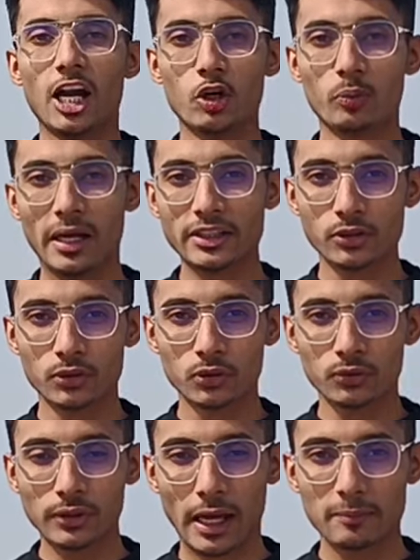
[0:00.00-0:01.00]
हेलो माय
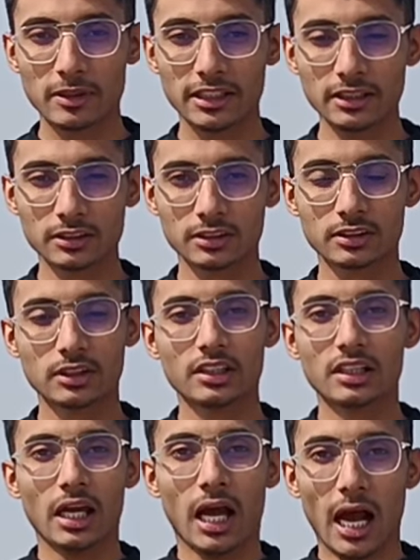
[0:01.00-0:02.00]
यूट्यूब फैमिली
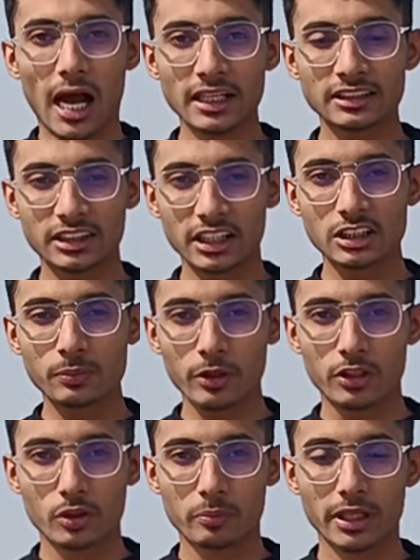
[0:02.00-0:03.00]
आज की इस
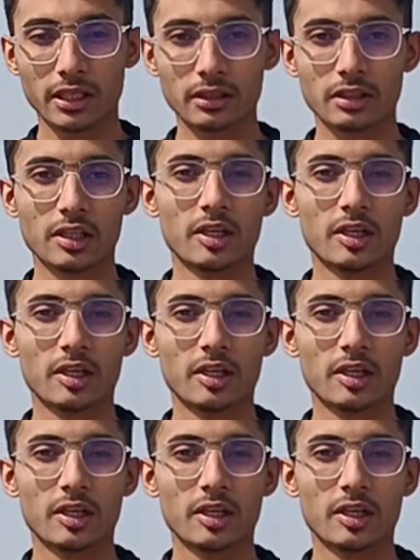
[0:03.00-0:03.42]
वीडियो में